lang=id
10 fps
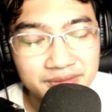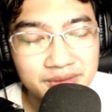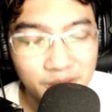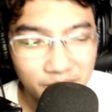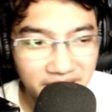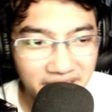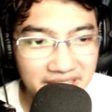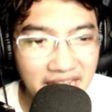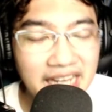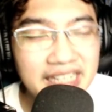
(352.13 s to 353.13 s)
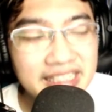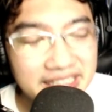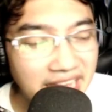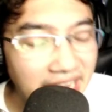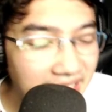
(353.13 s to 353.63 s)
Oke, dah.
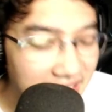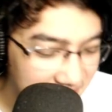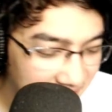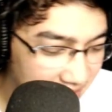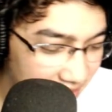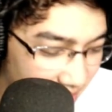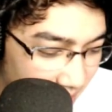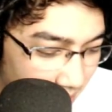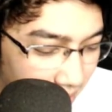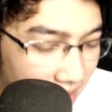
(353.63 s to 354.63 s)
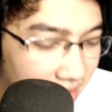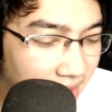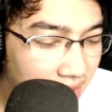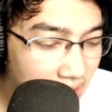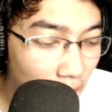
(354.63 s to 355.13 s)
Di RRQ
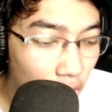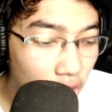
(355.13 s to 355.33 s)
Berarti kalau